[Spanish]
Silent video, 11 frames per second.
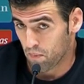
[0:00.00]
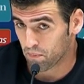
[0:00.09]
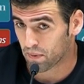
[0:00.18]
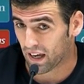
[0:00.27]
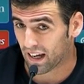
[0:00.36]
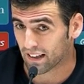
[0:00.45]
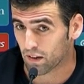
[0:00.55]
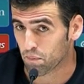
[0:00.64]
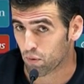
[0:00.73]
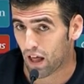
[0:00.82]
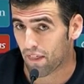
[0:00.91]
bien en la
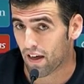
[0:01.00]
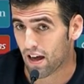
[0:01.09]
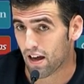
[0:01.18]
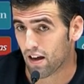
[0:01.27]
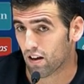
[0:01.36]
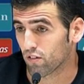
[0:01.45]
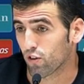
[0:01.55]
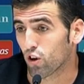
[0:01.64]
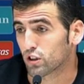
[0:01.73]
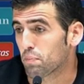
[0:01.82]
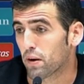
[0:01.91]
temporada, dos
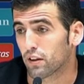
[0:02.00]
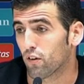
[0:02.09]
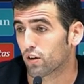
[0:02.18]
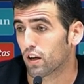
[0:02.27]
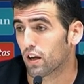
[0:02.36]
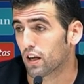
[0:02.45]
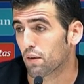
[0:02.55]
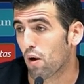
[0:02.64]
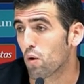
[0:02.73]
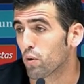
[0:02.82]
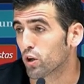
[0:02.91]
o tres partidos que, que
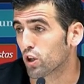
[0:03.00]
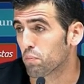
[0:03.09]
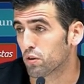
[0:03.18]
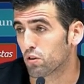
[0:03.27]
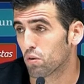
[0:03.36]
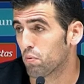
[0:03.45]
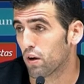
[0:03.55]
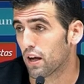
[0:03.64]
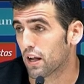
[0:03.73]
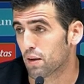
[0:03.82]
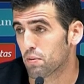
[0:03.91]
baja un poquito el pistón,
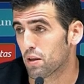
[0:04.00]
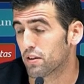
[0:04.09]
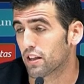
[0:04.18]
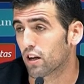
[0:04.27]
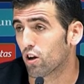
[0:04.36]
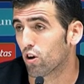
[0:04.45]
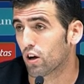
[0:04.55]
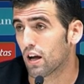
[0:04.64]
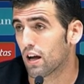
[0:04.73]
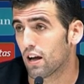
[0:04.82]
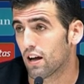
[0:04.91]
pues rápidamente te
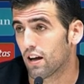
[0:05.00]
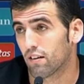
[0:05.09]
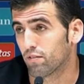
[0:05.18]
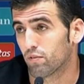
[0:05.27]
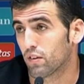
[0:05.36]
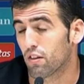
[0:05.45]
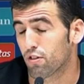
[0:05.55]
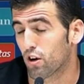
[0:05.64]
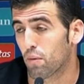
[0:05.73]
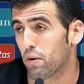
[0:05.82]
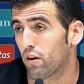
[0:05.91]
coloca en
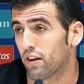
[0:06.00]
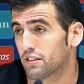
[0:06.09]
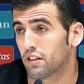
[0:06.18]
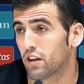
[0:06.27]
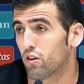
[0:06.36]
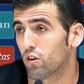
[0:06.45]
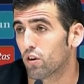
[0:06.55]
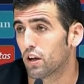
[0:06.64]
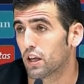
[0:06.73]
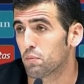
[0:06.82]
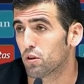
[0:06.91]
zonas peores. Así que yo creo que
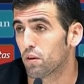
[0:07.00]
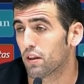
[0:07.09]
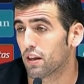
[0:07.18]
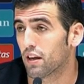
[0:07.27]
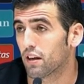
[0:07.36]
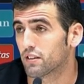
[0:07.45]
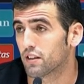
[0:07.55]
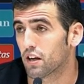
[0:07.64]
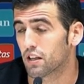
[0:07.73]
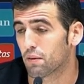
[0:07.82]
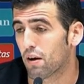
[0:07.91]
el equipo debe de
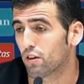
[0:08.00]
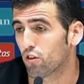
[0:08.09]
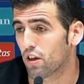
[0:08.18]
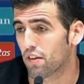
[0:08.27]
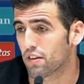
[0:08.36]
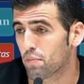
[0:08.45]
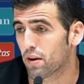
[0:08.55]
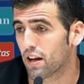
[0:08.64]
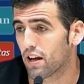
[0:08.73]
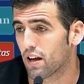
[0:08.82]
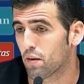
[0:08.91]
seguir trabajando día
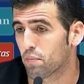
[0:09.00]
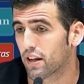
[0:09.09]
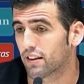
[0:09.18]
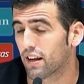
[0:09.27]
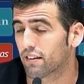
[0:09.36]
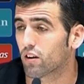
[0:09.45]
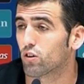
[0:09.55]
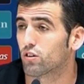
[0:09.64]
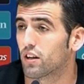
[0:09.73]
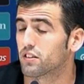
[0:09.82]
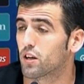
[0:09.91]
para, para tener esta
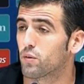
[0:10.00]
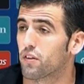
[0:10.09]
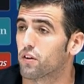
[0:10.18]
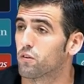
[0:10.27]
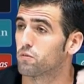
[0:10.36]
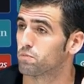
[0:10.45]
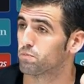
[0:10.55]
constancia, como ya digo.